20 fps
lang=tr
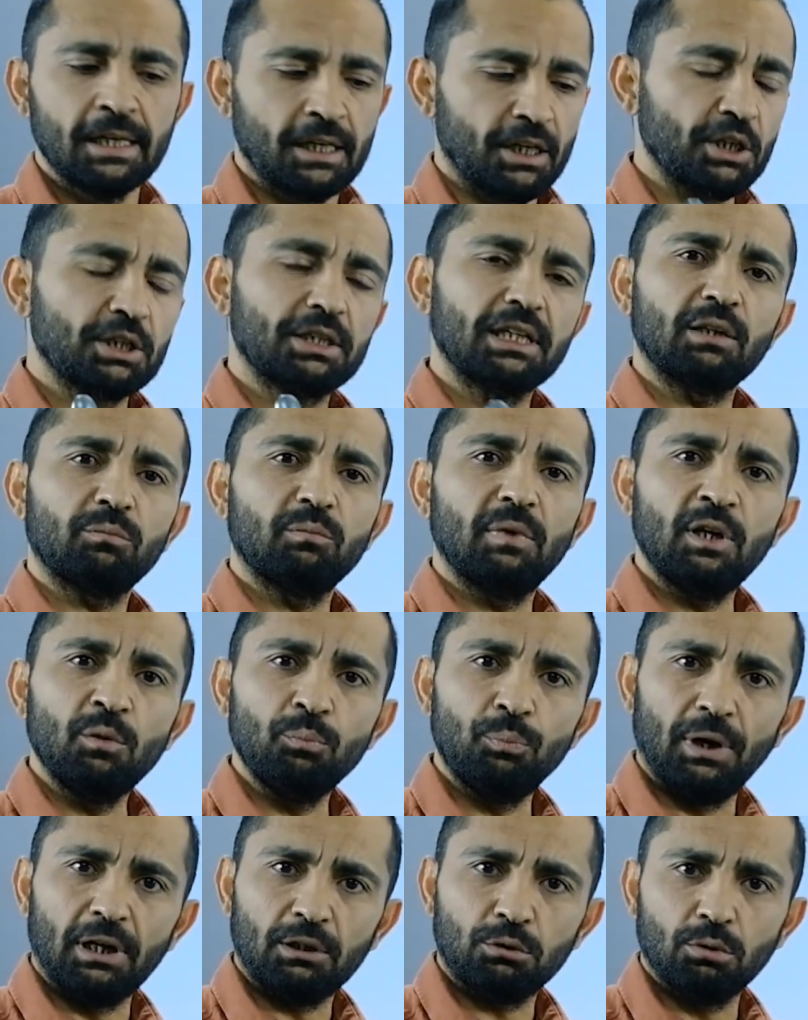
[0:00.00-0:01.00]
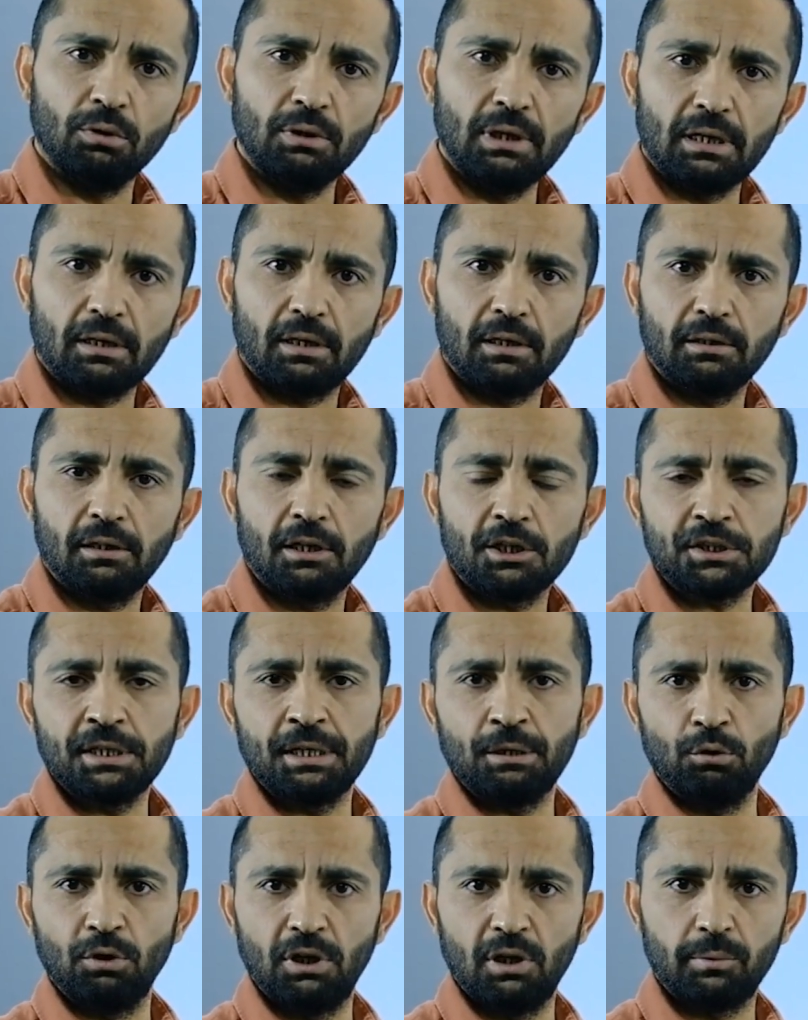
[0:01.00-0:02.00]
İşletmenin patronu
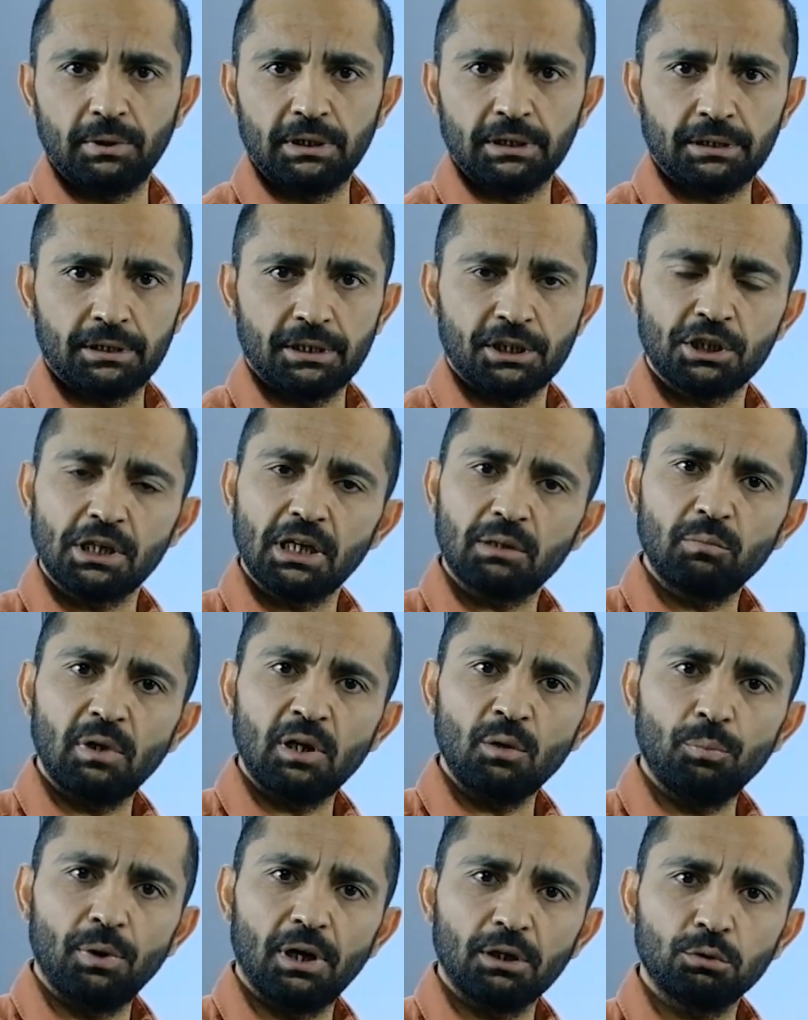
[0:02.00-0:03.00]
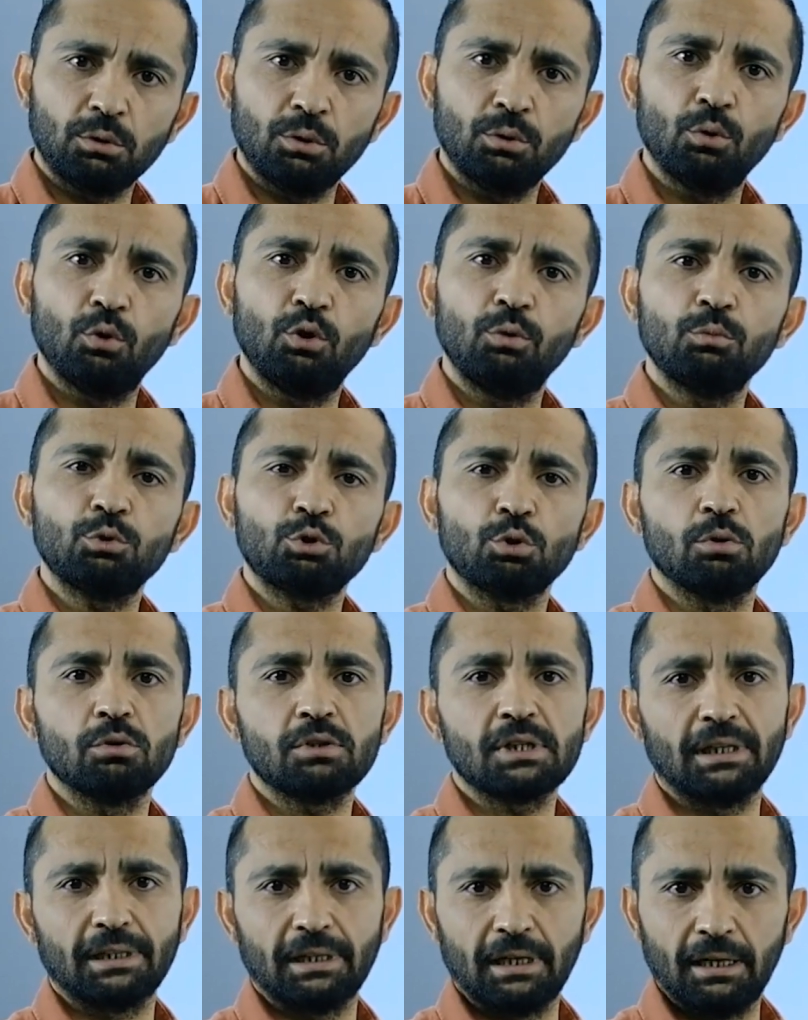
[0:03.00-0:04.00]
arkadaşlar ölebilir. İşletmenin patronu ölmüş
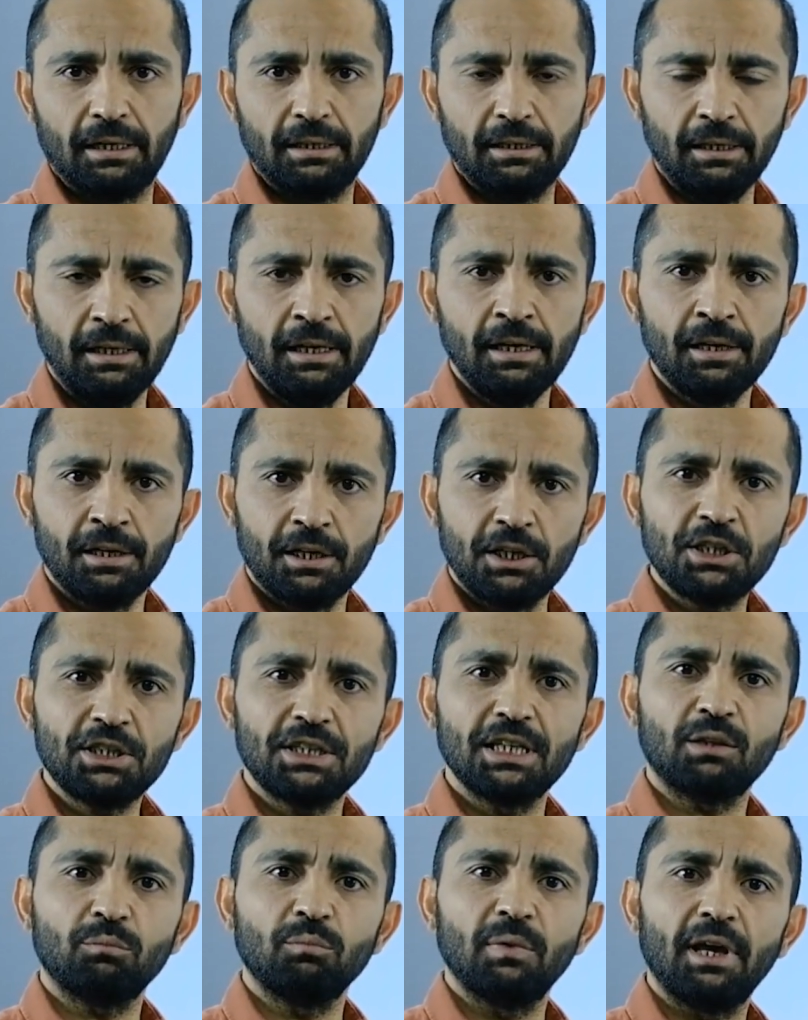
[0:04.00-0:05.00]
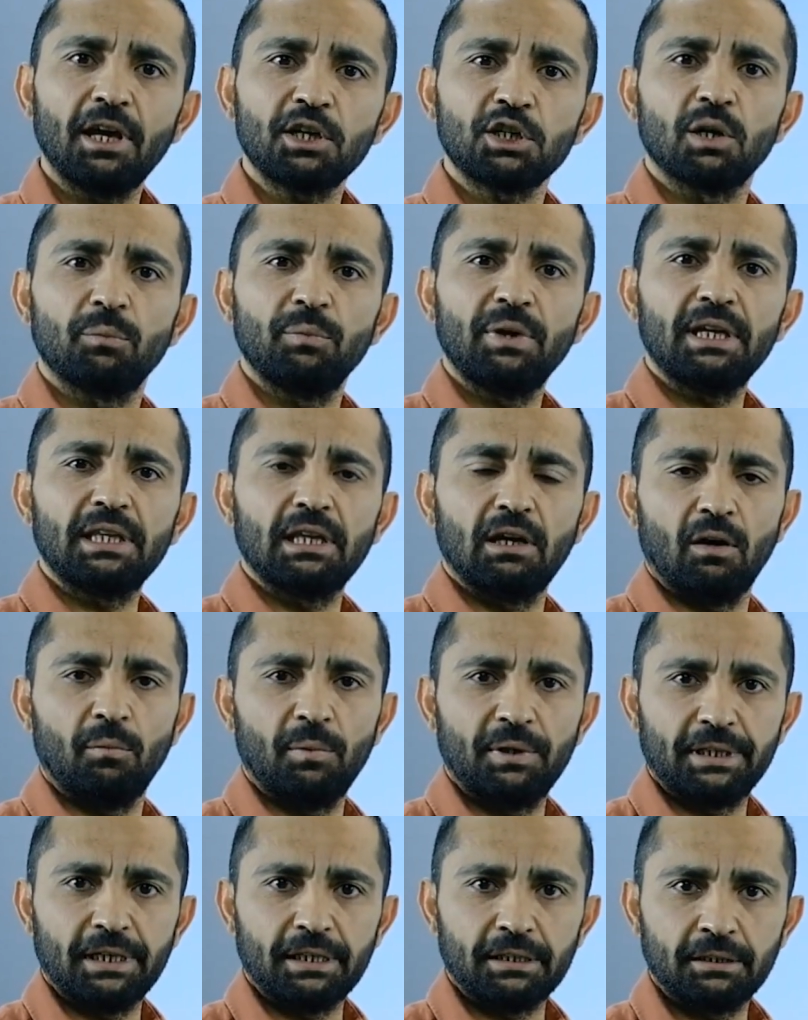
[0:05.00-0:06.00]
olsa dahi işletme yaşamaya devam
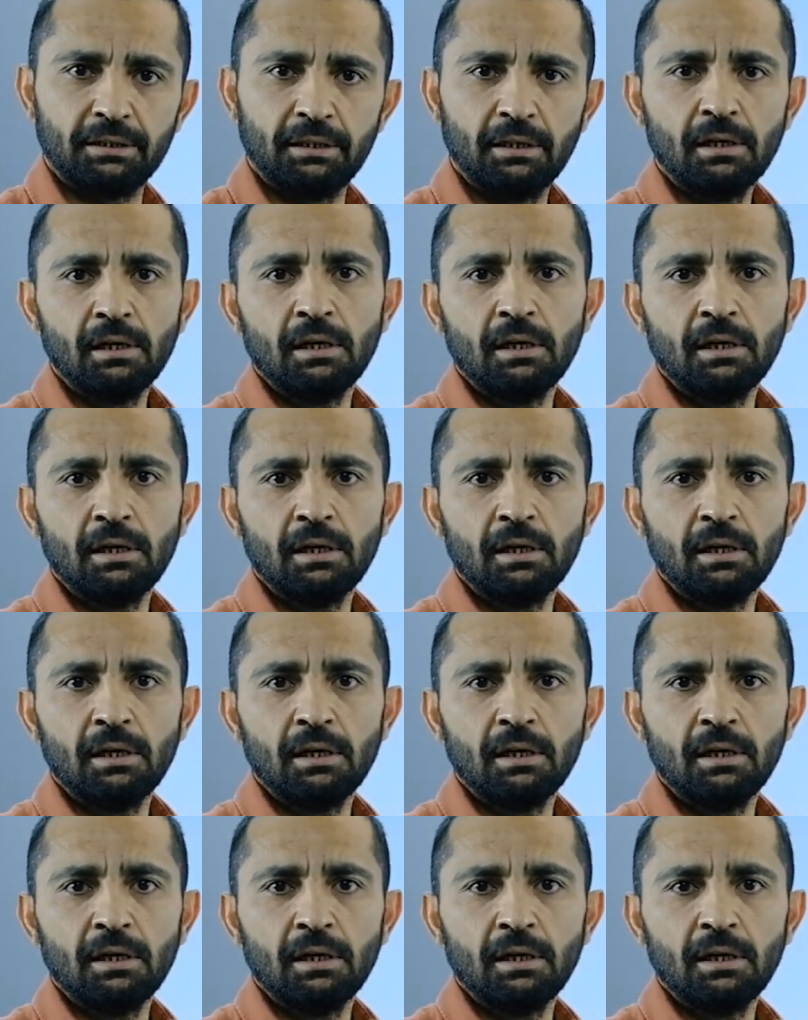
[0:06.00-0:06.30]
eder.